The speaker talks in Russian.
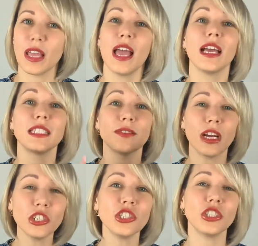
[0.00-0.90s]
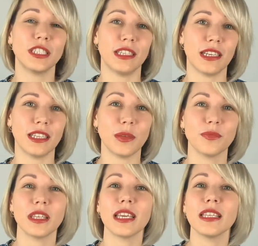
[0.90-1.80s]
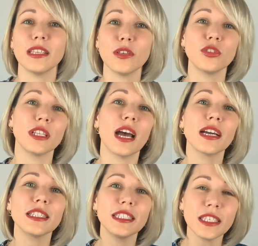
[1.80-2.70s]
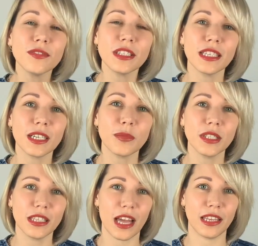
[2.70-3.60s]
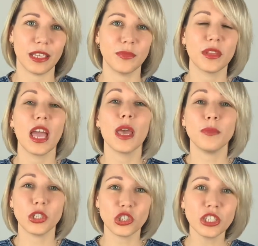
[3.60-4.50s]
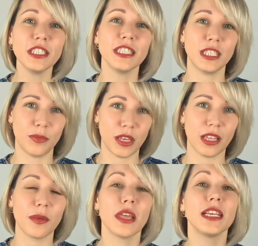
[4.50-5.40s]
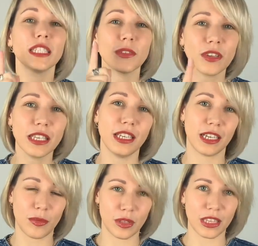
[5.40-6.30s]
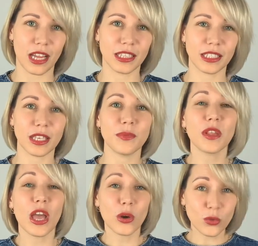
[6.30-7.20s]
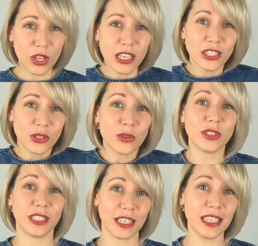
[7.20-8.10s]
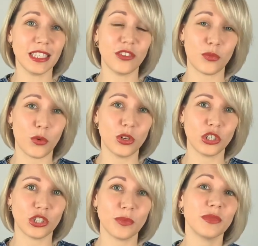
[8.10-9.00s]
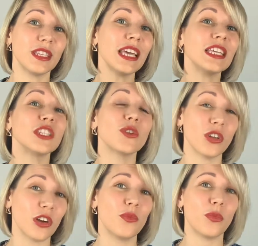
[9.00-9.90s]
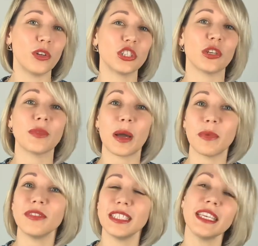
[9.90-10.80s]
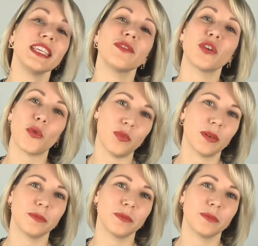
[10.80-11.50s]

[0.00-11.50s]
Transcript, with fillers: С вашей же стороны я надеюсь на активные комментарии. Пишите смело свои рекомендации – Куда стоит съездить в Польше? Да и не только в Польше, а по всей Европе.